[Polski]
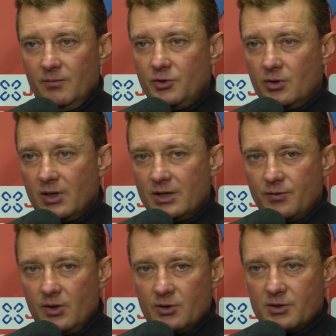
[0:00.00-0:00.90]
wyciągać
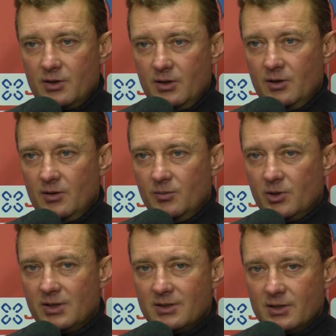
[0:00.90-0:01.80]
wnioski,
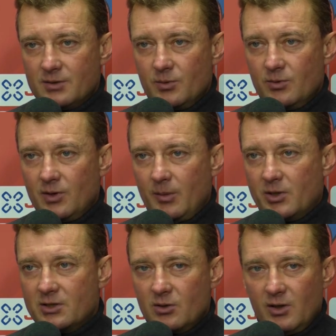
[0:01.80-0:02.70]
bo ten zespół, ja
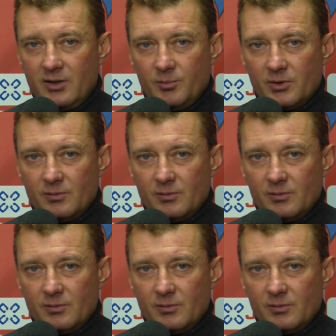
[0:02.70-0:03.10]
po raz kolejny